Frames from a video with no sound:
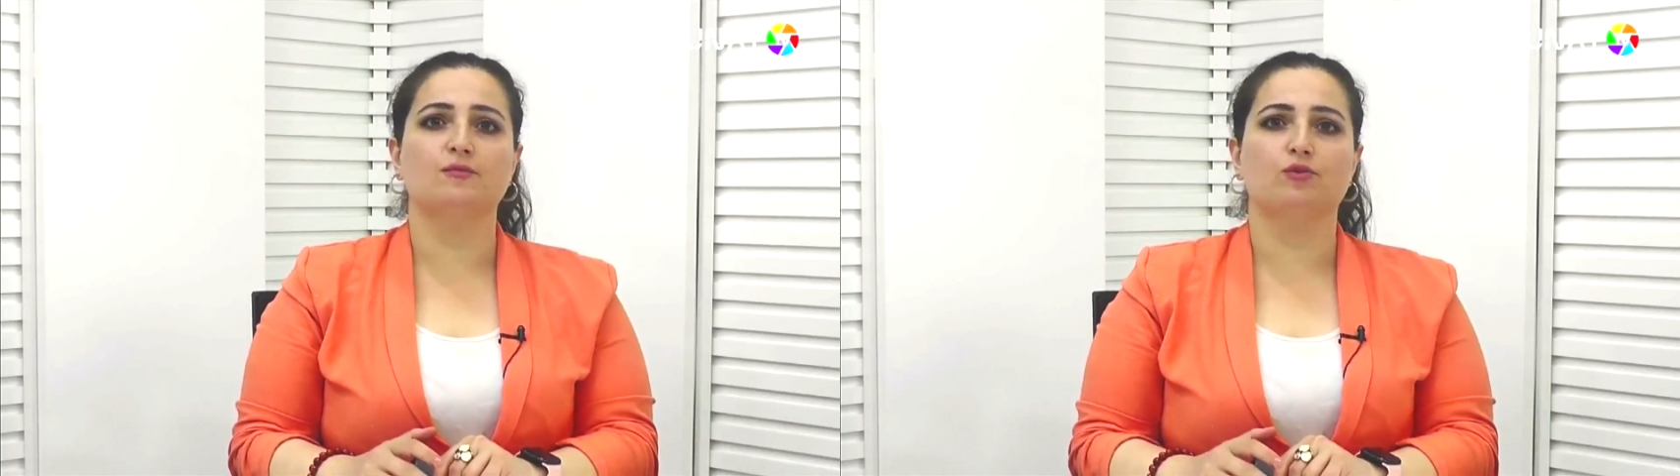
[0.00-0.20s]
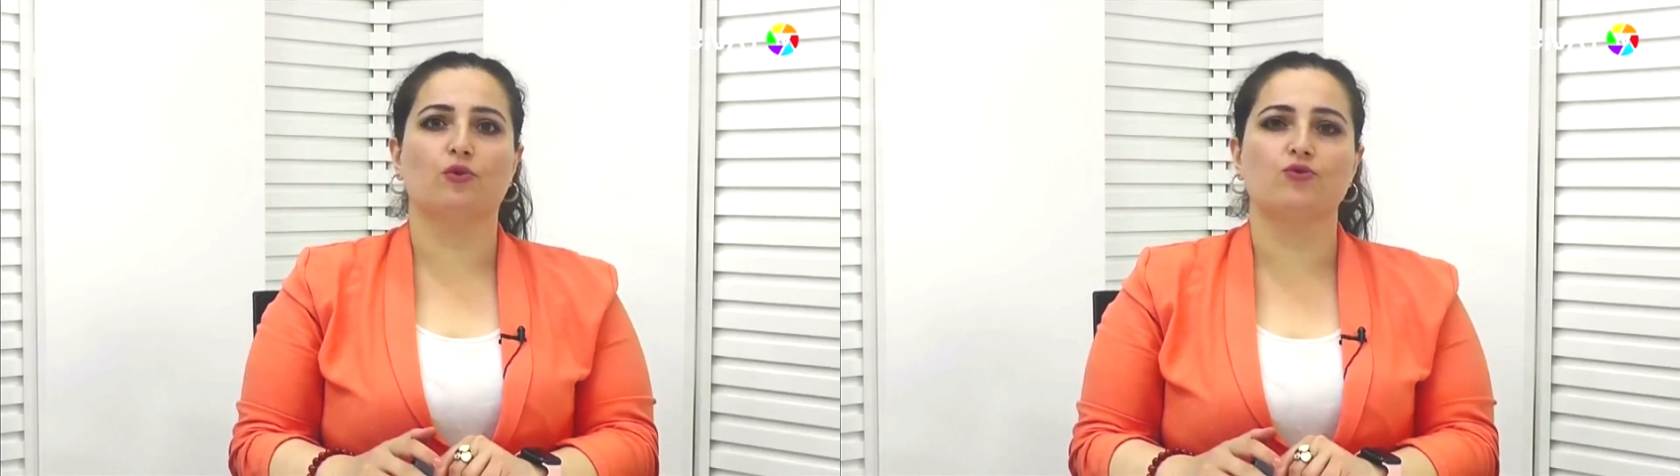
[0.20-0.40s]

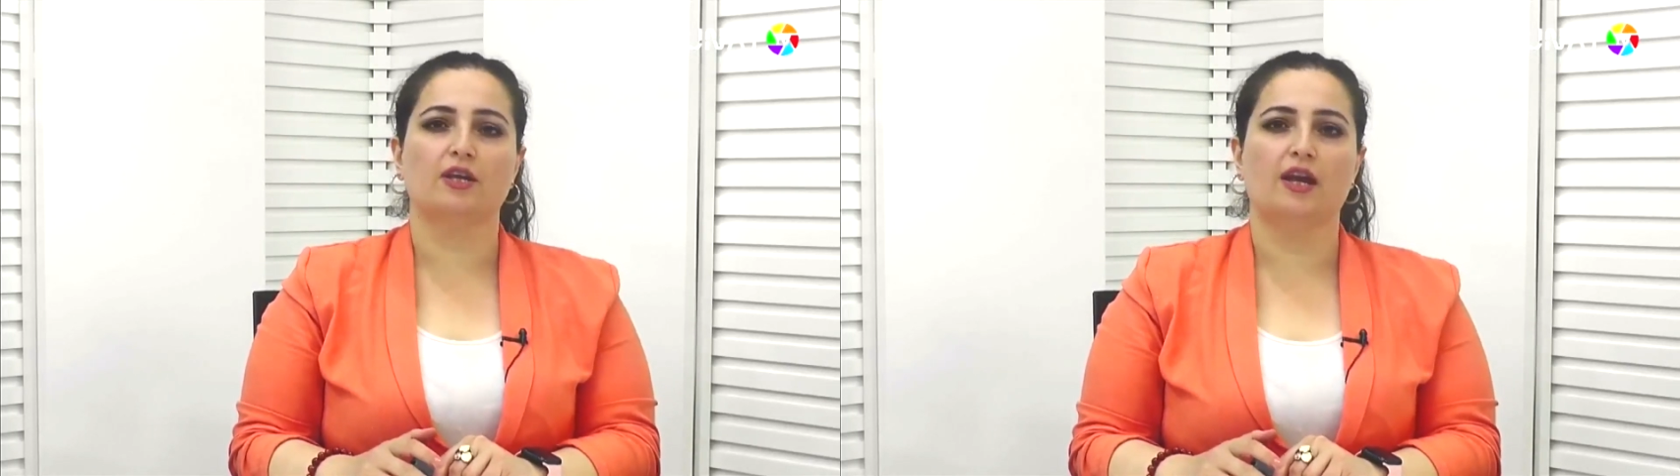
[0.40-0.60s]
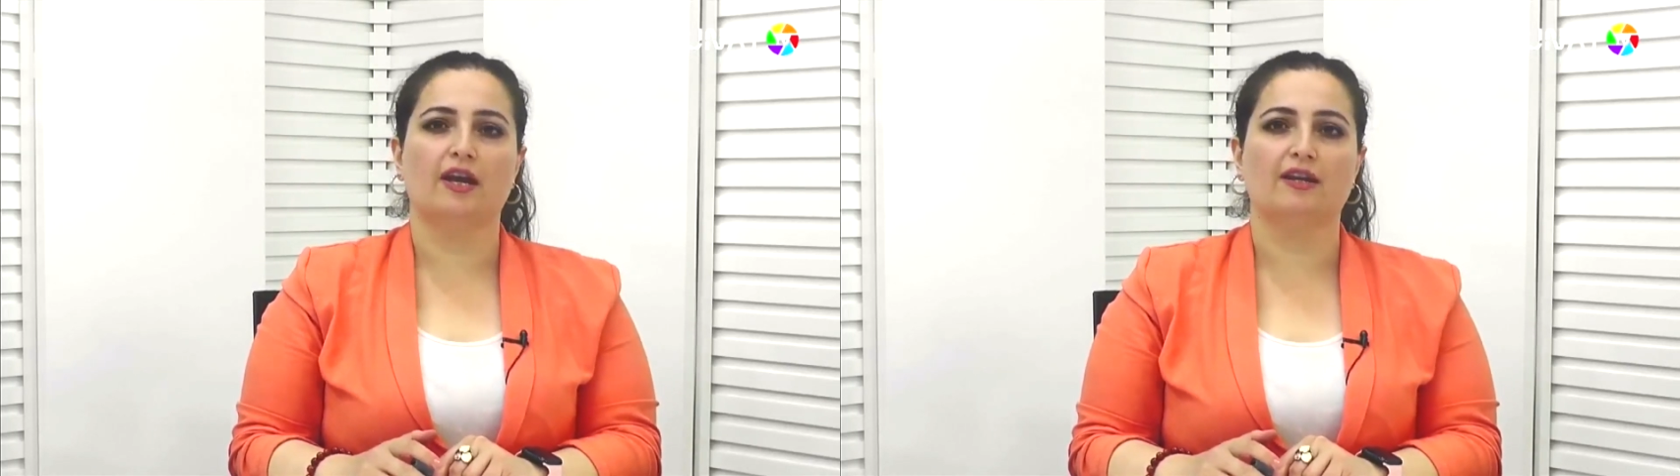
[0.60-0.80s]

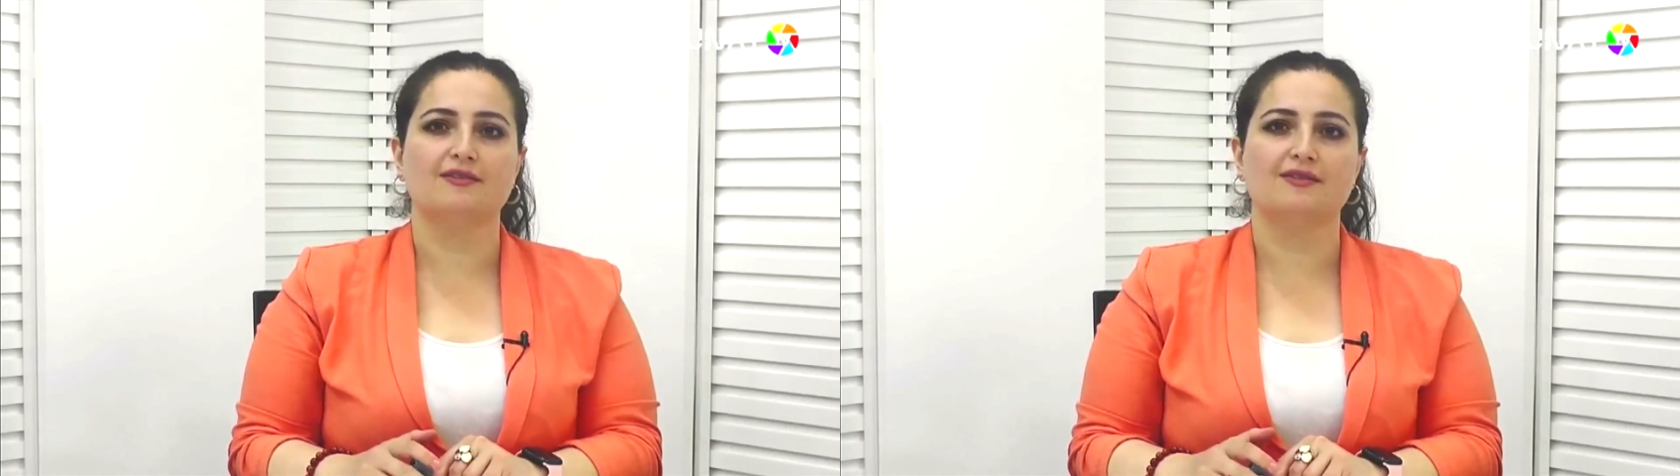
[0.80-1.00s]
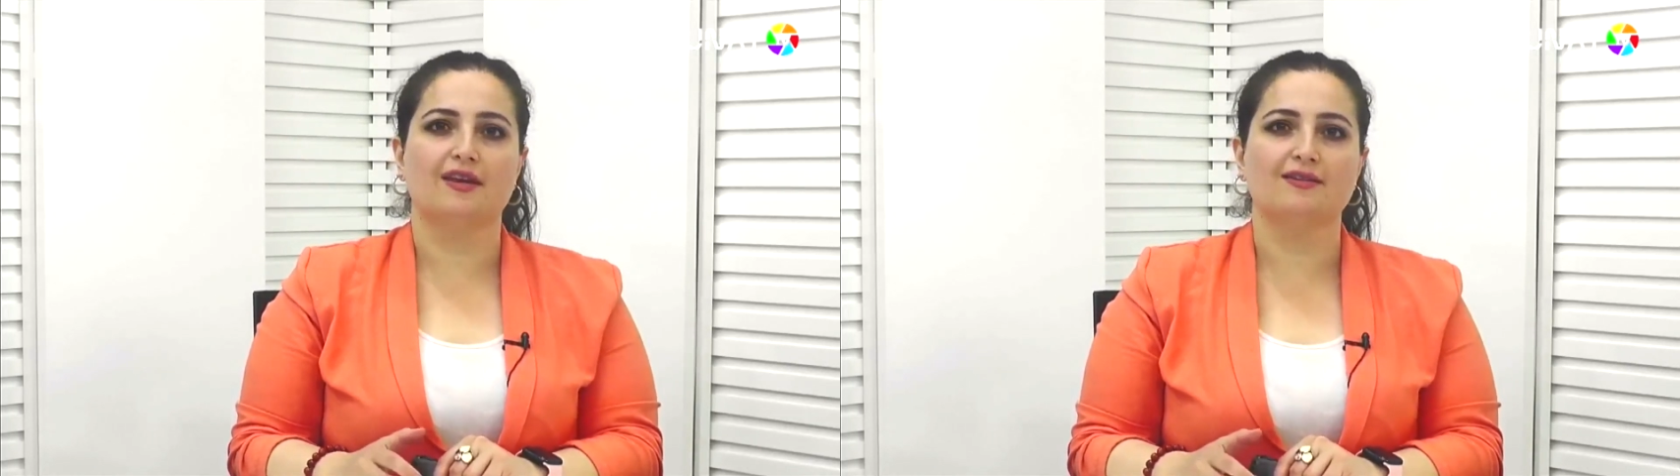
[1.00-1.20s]
projelerinin
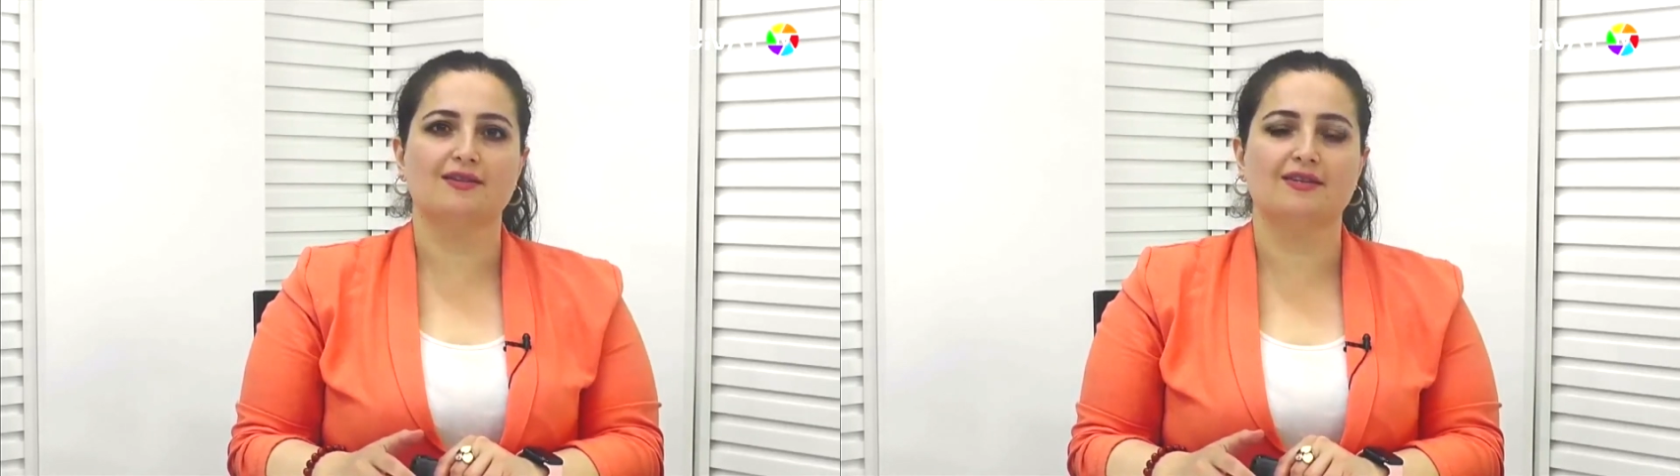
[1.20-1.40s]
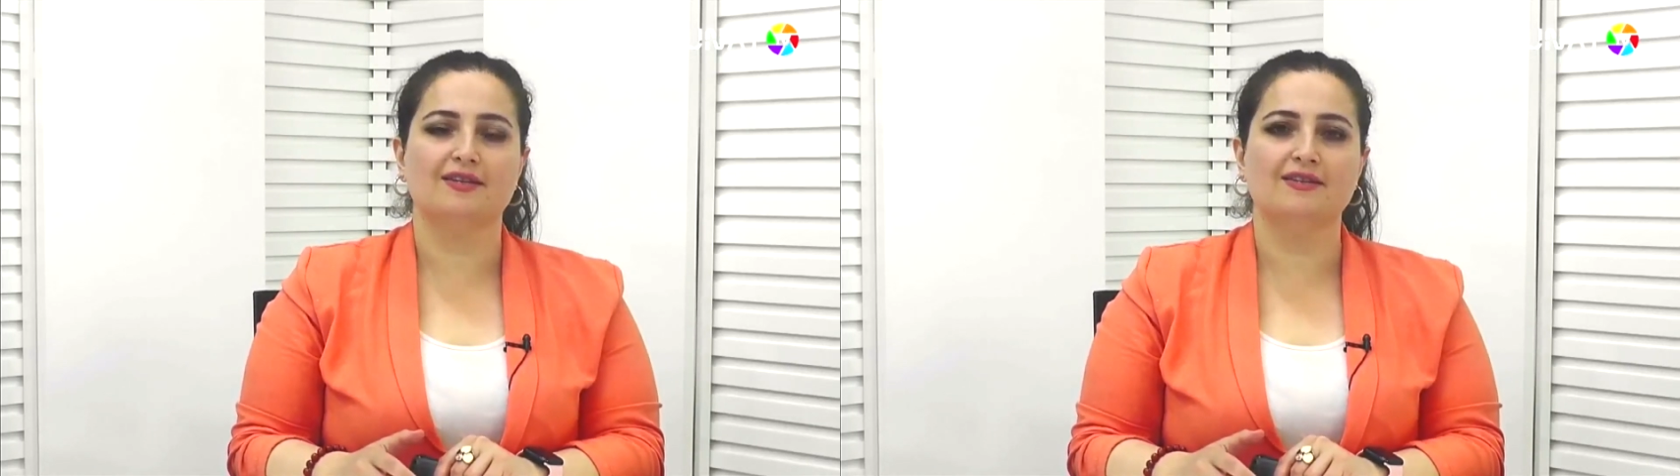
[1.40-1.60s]

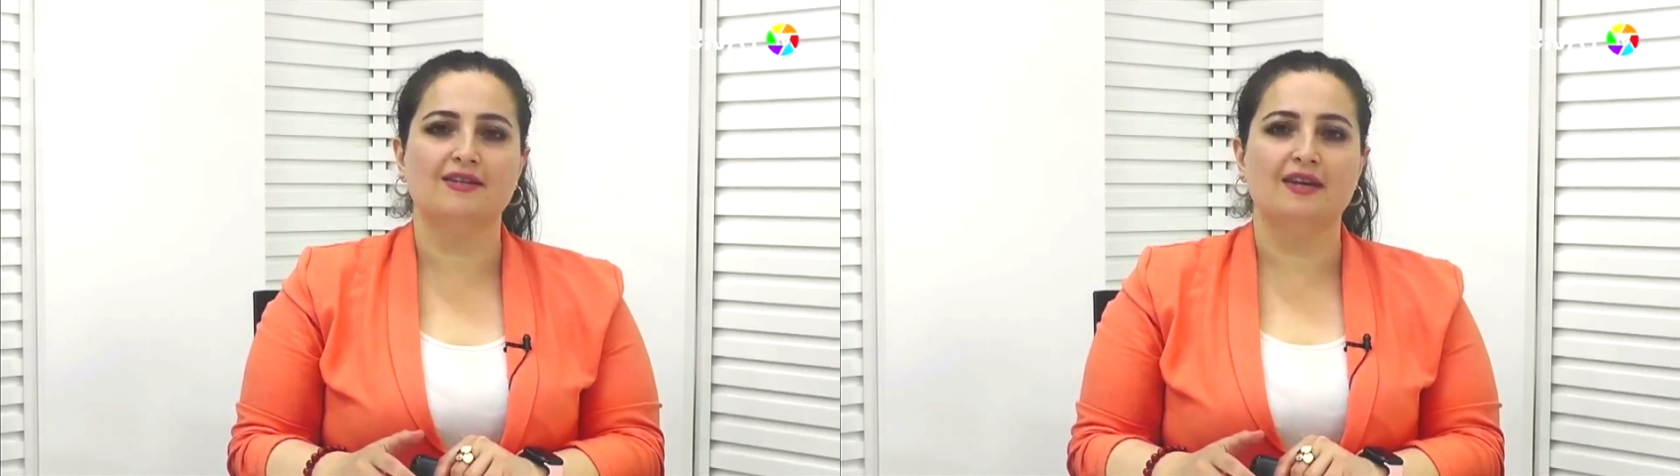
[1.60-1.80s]
sayısının